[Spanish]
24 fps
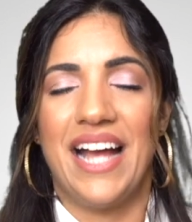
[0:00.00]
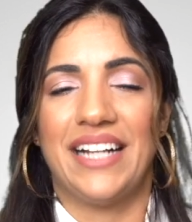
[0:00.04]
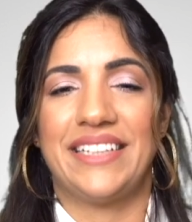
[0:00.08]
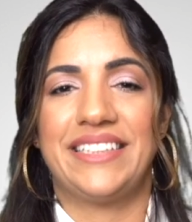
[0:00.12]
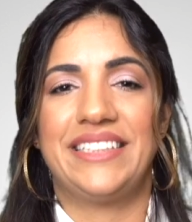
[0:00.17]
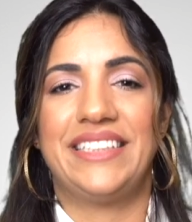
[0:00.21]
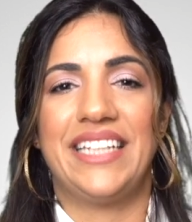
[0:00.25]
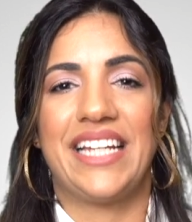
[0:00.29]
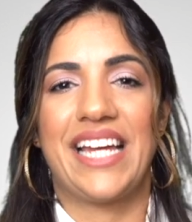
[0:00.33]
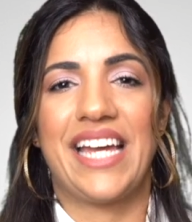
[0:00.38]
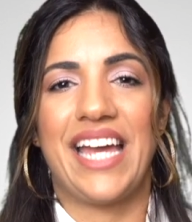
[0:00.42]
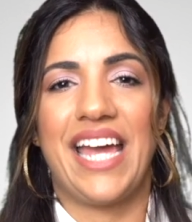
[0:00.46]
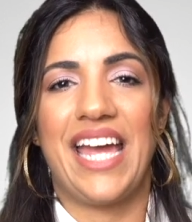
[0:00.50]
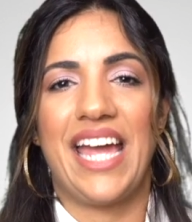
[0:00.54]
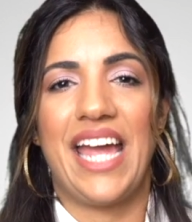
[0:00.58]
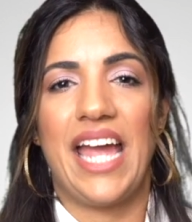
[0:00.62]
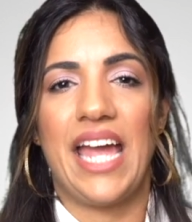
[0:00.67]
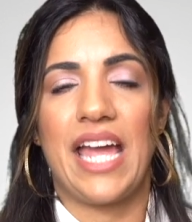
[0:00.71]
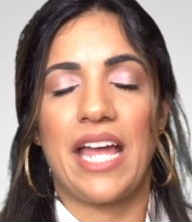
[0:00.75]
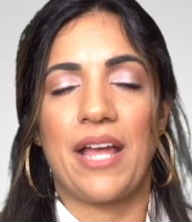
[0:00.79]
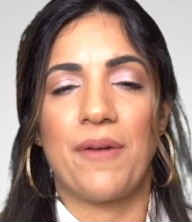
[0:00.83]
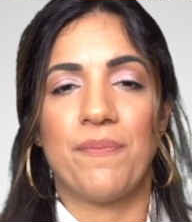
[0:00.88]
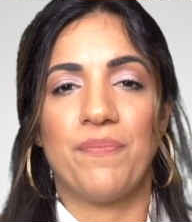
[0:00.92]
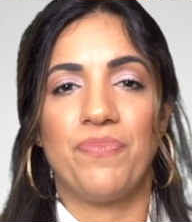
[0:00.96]
Así
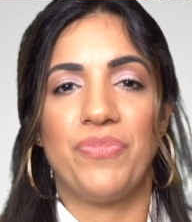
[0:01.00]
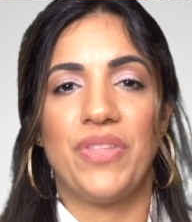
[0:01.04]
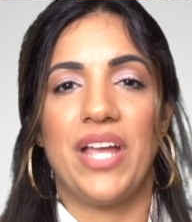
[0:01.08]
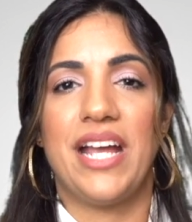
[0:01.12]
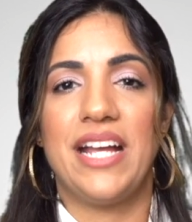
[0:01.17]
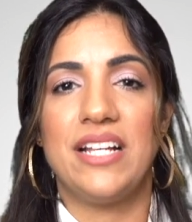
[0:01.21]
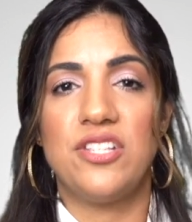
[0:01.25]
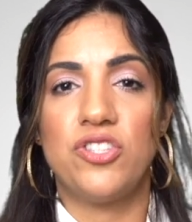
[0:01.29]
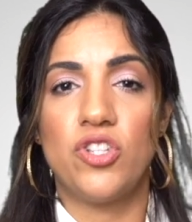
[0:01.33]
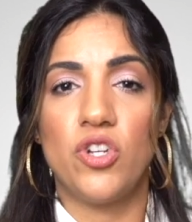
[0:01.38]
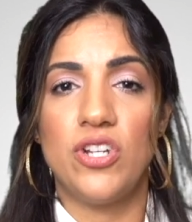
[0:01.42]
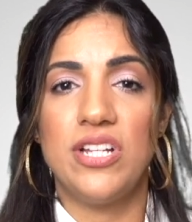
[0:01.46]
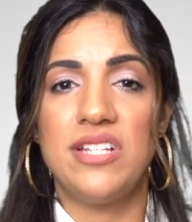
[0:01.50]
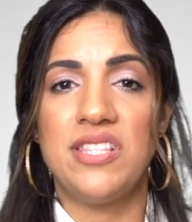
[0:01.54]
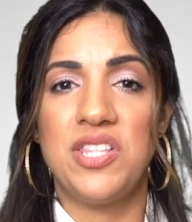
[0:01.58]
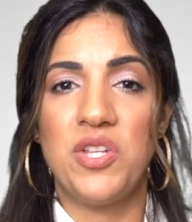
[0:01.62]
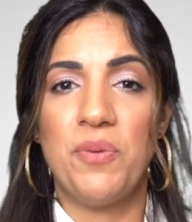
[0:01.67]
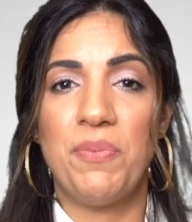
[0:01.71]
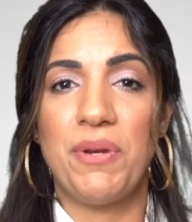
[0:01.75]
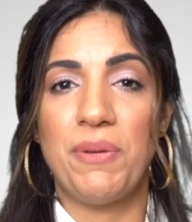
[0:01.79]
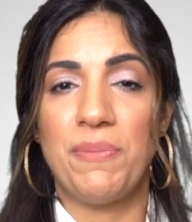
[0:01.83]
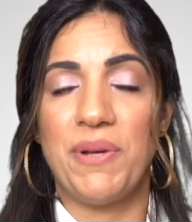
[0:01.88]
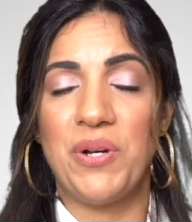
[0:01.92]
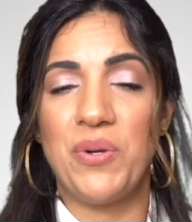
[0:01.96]
que eh, esto es
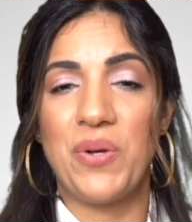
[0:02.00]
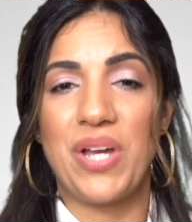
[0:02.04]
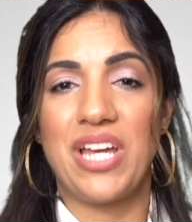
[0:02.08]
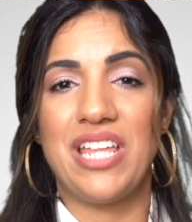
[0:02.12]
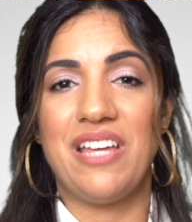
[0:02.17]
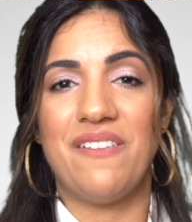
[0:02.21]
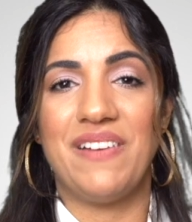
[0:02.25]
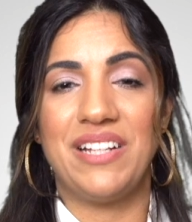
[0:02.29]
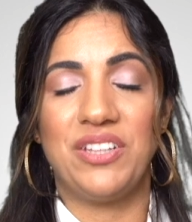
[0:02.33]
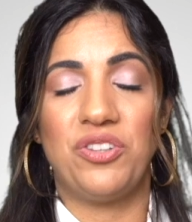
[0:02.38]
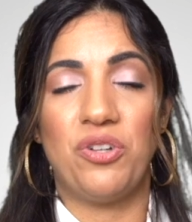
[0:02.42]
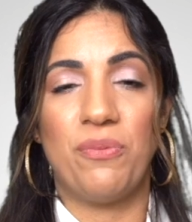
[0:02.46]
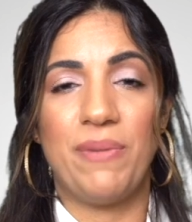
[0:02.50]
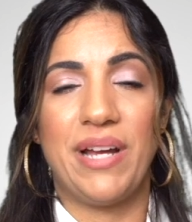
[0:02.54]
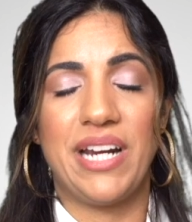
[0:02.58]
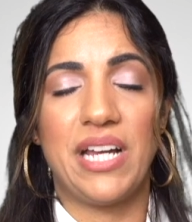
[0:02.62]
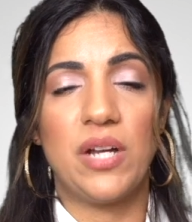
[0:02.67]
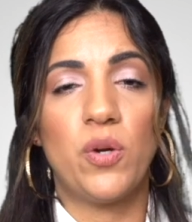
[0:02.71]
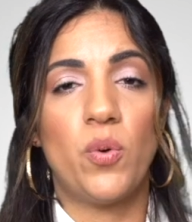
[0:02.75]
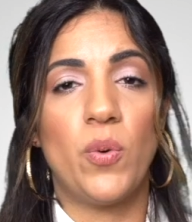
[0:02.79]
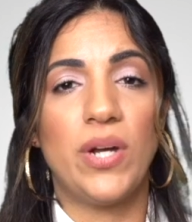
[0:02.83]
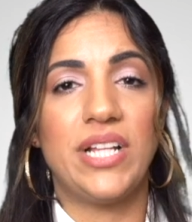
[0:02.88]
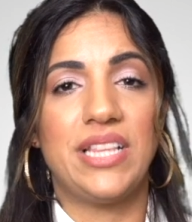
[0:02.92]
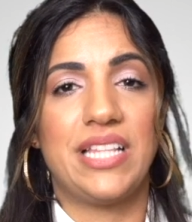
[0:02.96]
lo primero que deben tomar
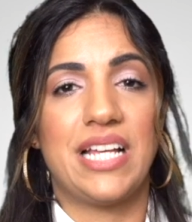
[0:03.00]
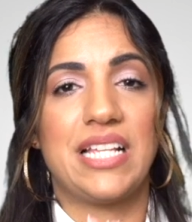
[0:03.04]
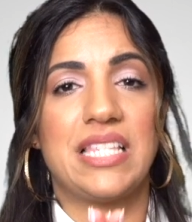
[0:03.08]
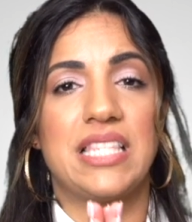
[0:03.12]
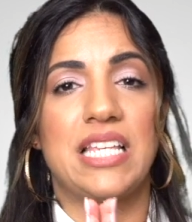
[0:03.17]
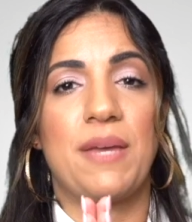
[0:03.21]
en cuenta.